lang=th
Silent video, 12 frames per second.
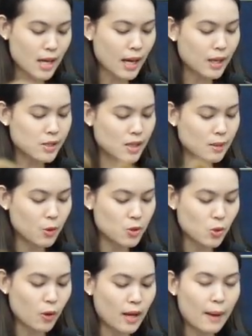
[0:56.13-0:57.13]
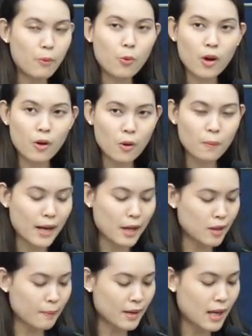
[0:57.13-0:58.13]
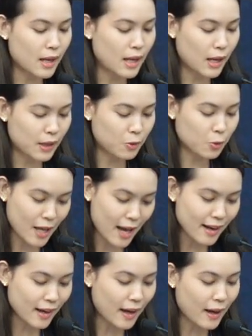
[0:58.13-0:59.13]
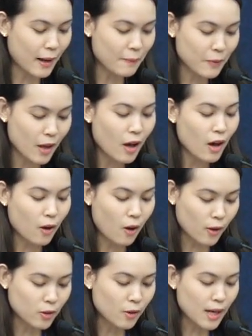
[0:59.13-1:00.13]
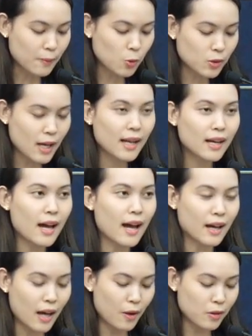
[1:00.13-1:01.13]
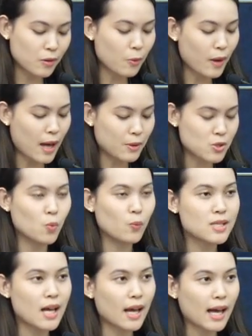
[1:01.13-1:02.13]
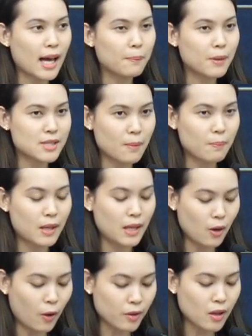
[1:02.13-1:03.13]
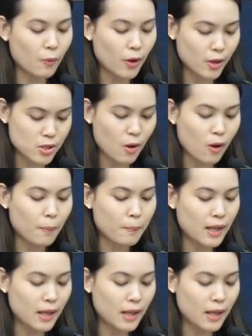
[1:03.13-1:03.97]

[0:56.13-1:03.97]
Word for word: จัยสื่อมวลชนและผู้เข้าร่วมงานสัมมนาในทุกท่านนะคะขอต้อนรับทุกท่านค่ะเข้าสู่งานประชุมวิชาการประจำปีของสวทช.ปี